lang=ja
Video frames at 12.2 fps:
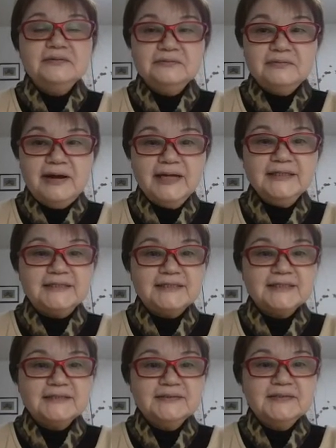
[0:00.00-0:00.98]

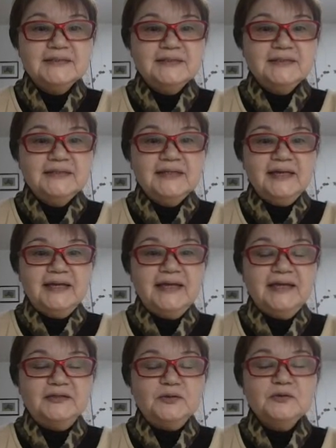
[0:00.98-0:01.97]
raise、
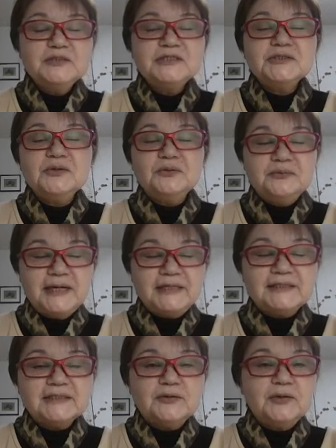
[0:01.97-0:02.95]
えー、動詞の
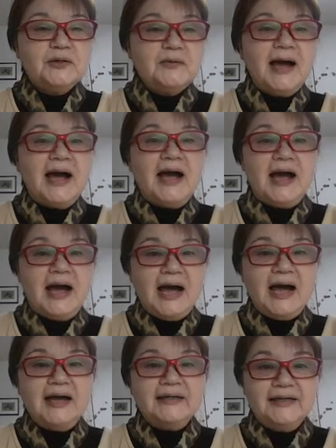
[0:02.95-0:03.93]
raise。これは
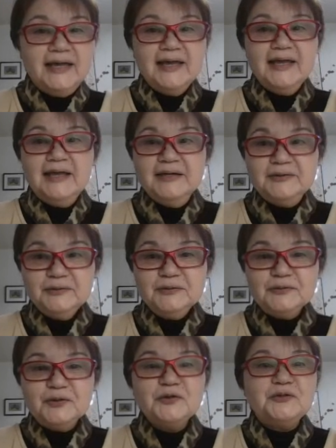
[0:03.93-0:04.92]
あげ
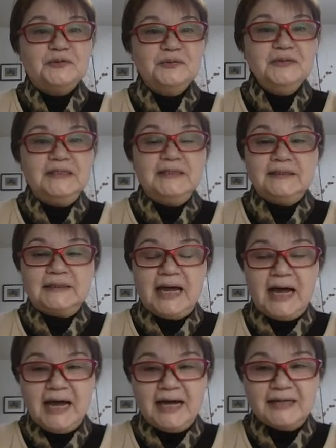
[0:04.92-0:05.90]
るという
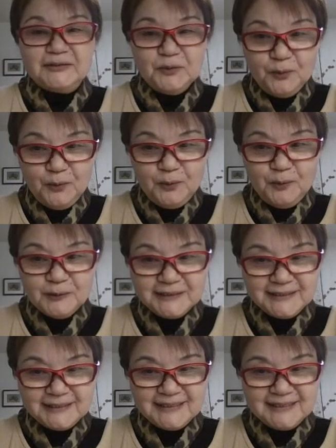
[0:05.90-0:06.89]
他動
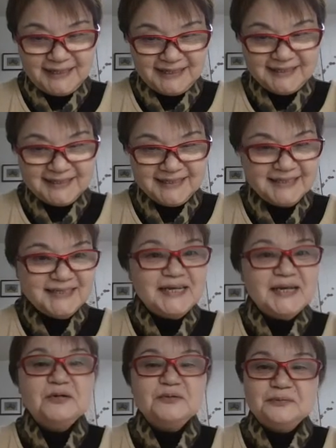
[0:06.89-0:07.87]
詞です。
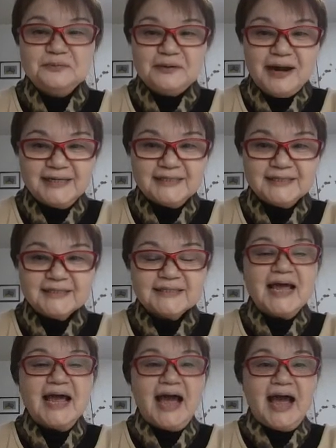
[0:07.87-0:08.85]
raise、
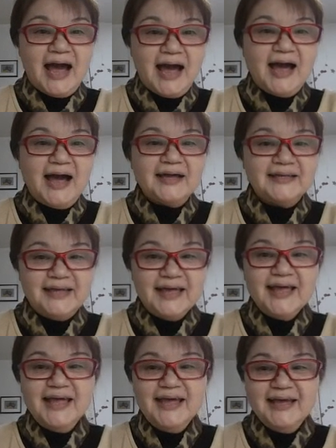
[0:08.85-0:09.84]
あ
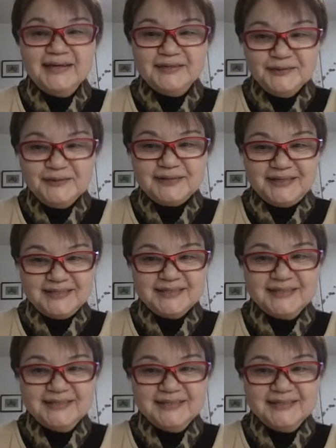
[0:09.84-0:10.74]
げるです。